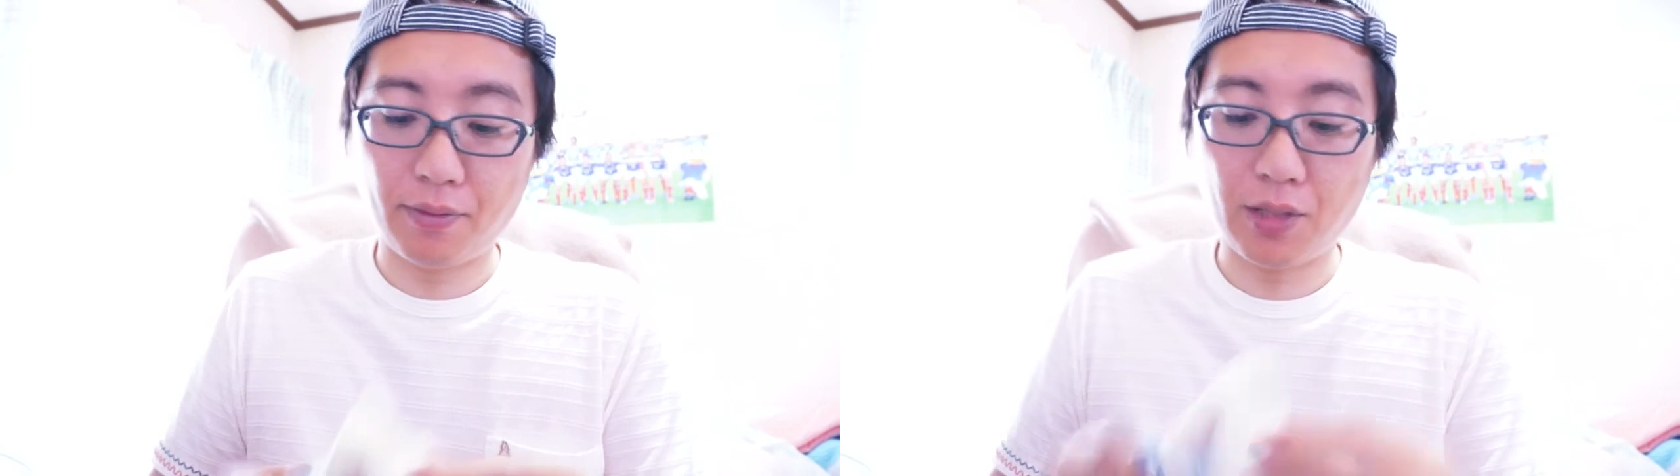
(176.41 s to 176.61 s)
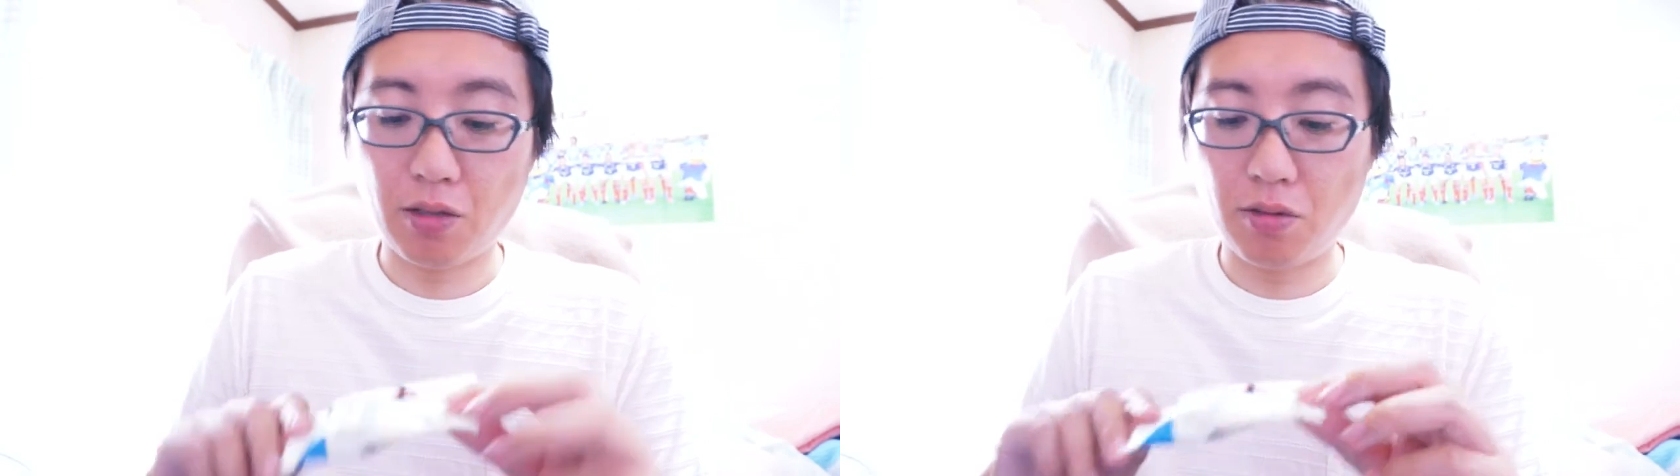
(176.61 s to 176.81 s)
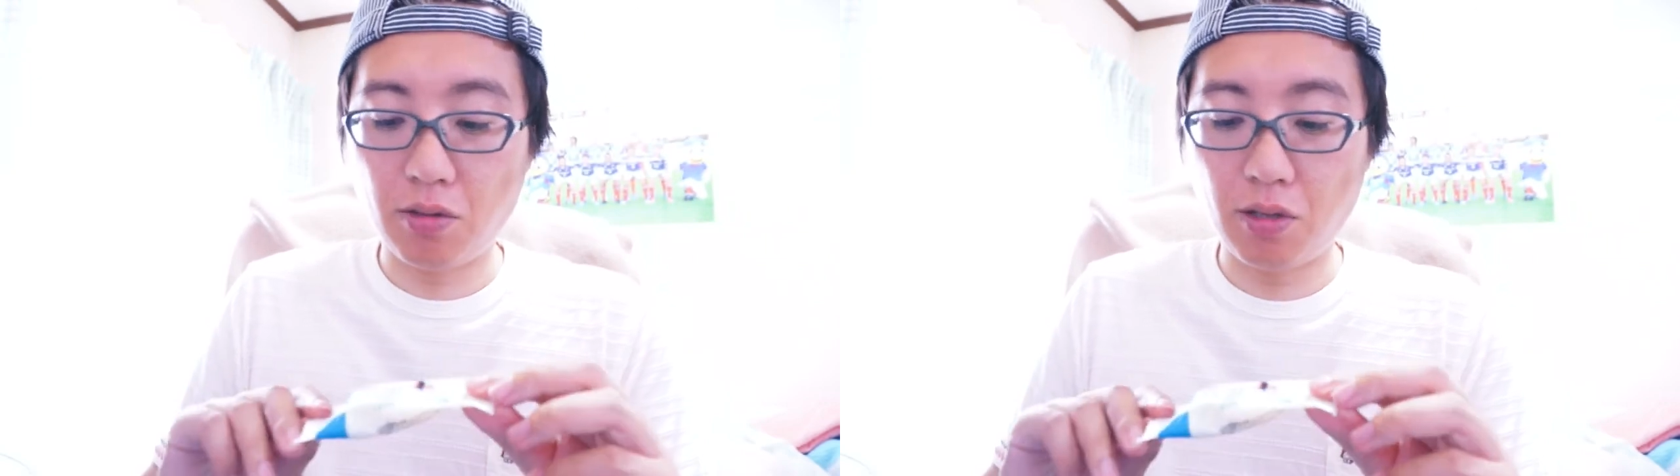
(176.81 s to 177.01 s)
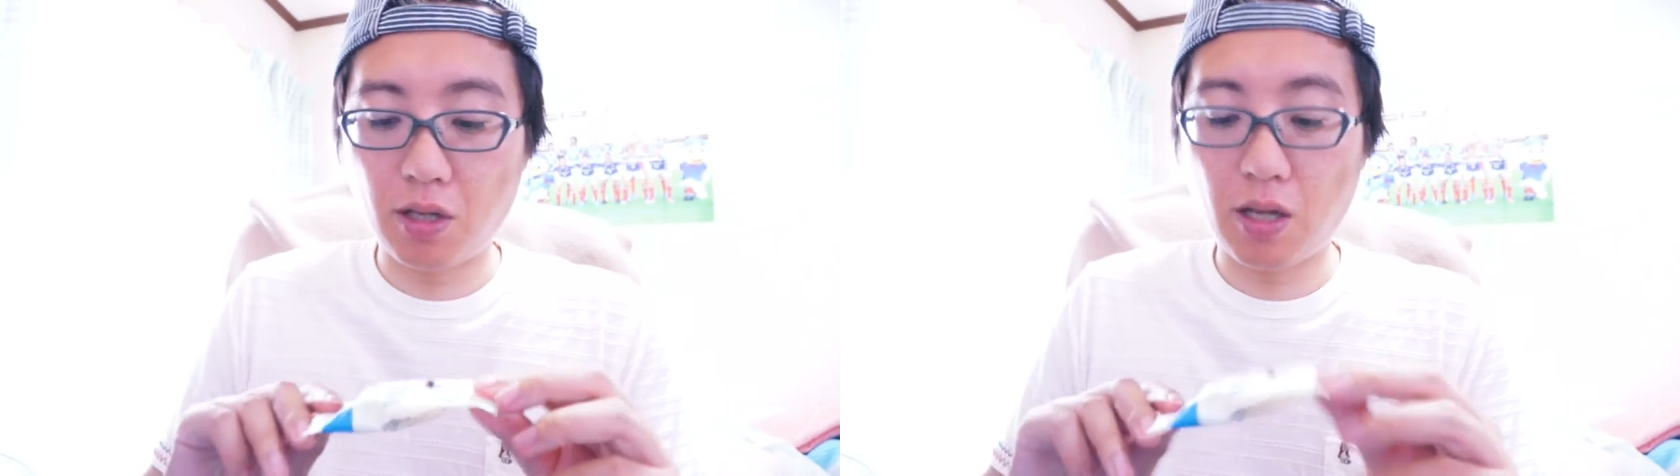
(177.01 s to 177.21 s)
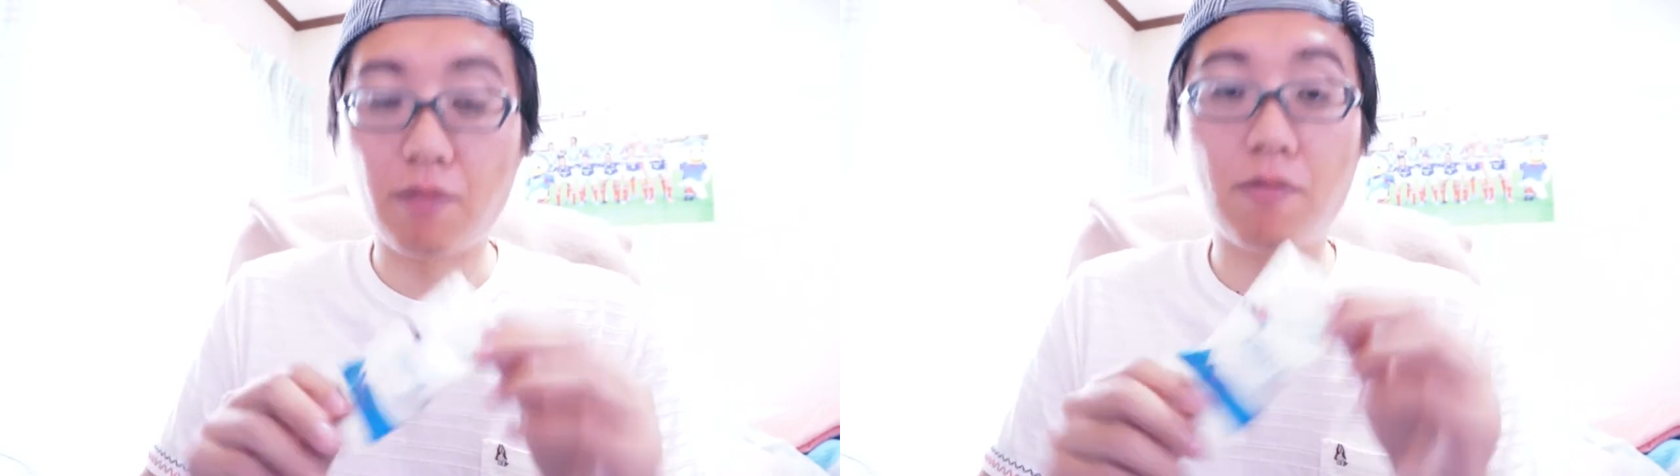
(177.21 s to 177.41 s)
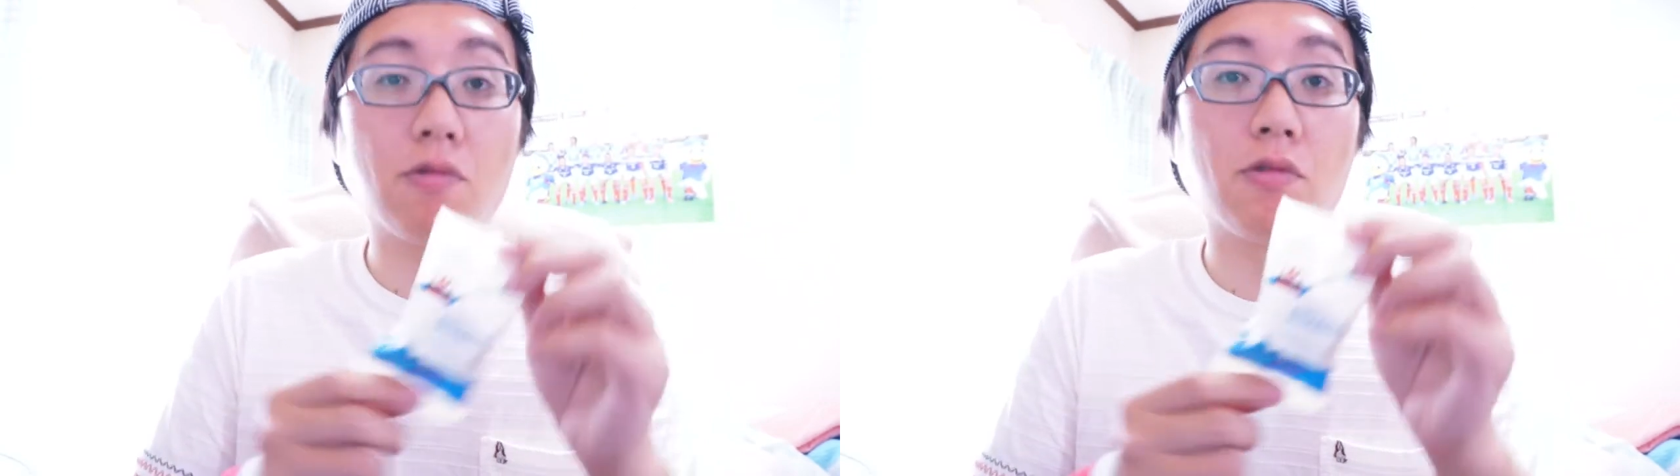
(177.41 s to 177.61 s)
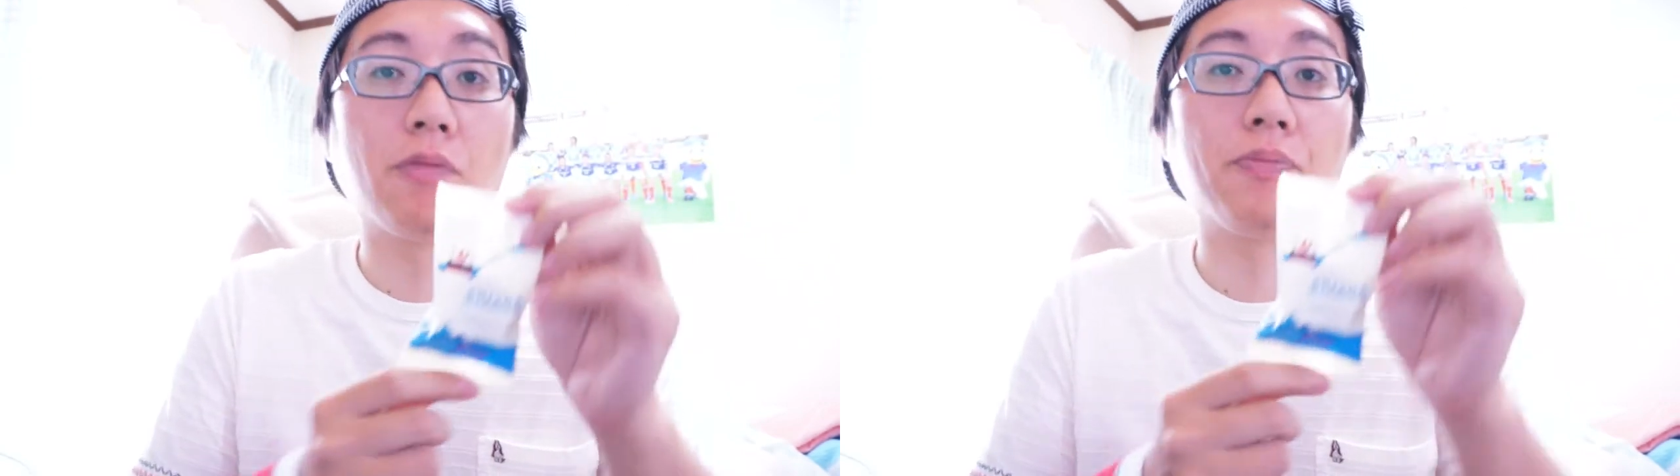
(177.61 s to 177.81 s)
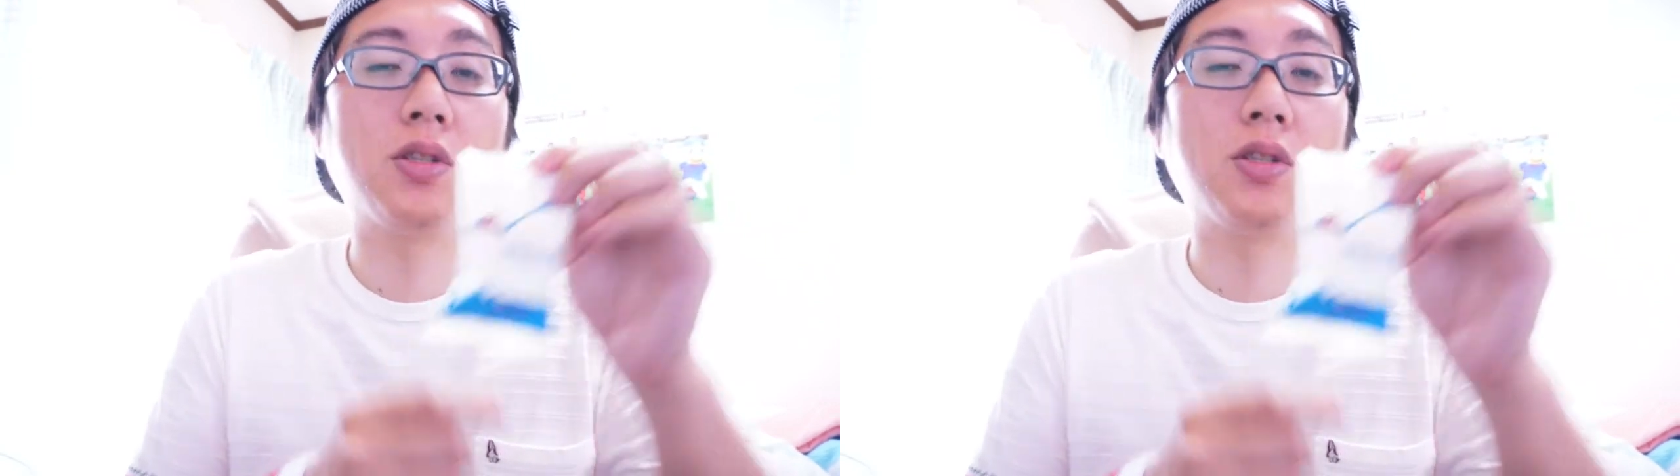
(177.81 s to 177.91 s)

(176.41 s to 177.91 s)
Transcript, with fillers: じゃあ続いて、この